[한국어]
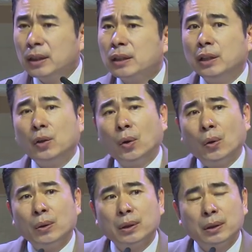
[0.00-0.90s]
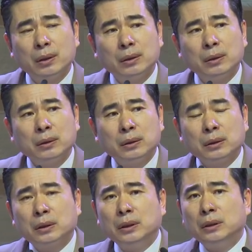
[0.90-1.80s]
그리고
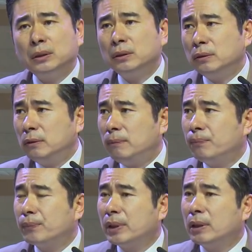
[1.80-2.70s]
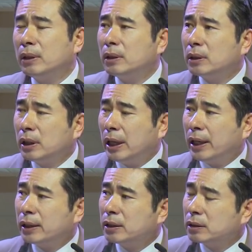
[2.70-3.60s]
그
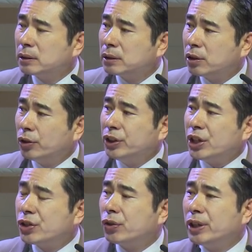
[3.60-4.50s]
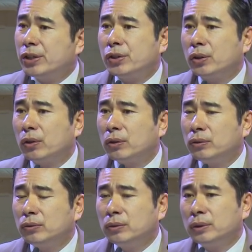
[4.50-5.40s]
에, 건기철이 있죠.
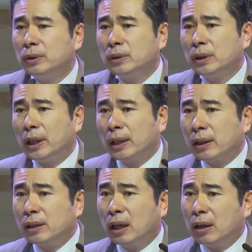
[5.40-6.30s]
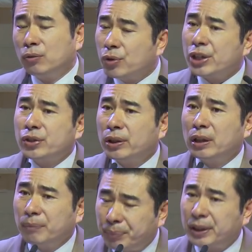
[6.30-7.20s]
에, 그러니까
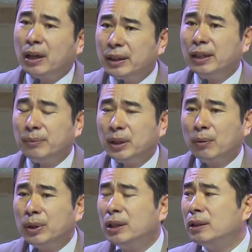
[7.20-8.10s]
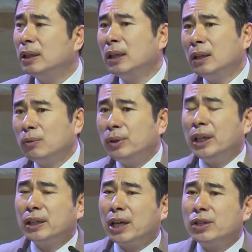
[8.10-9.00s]
우기철에는 비가 내립니다. 우리는
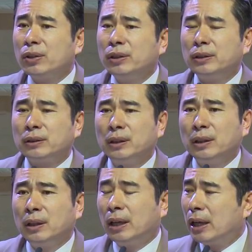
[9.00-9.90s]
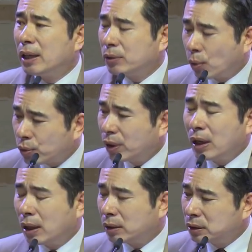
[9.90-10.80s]
우리의 계절은 에, 동서나
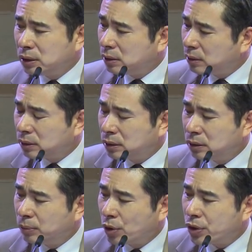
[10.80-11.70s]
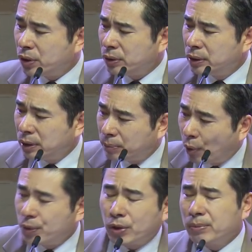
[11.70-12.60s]
아, 그, 그 뭐죠?
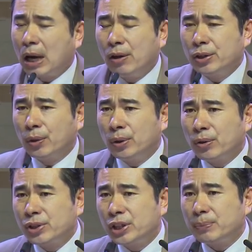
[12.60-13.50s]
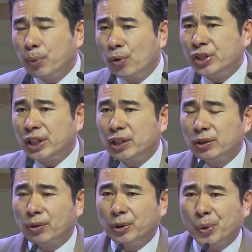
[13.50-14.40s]
봄, 여름, 가을, 겨울로 시, 포
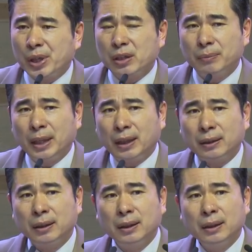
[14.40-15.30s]
시즌으로 이루어졌지만